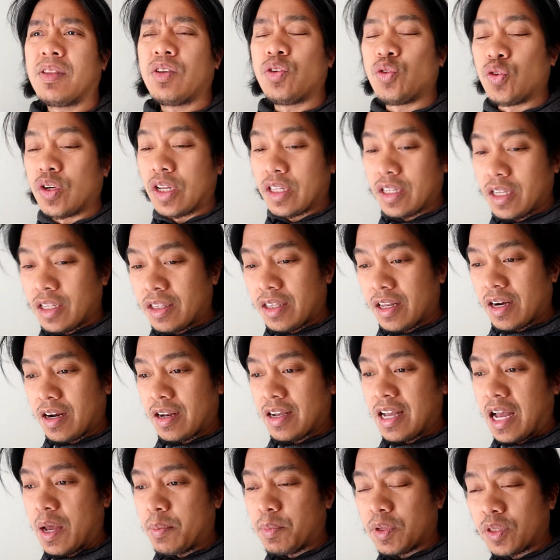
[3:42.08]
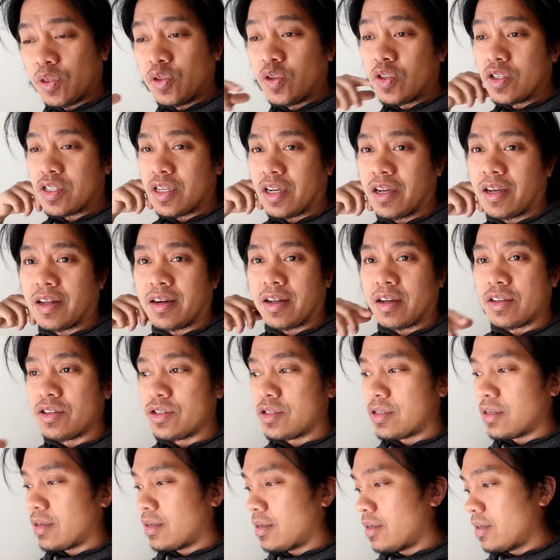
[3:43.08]
yung natitirang gamit dun sa
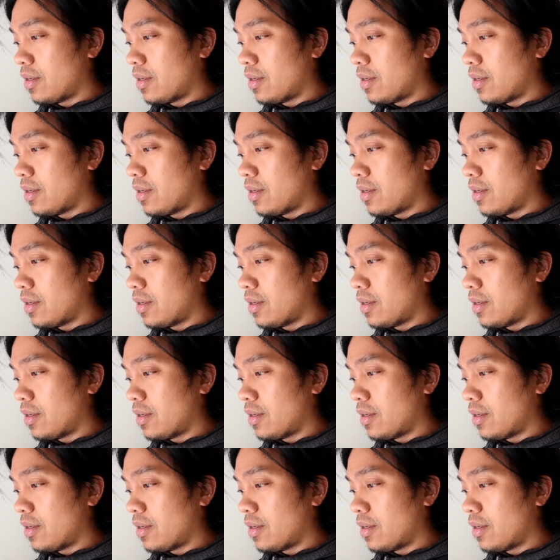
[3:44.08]
garage.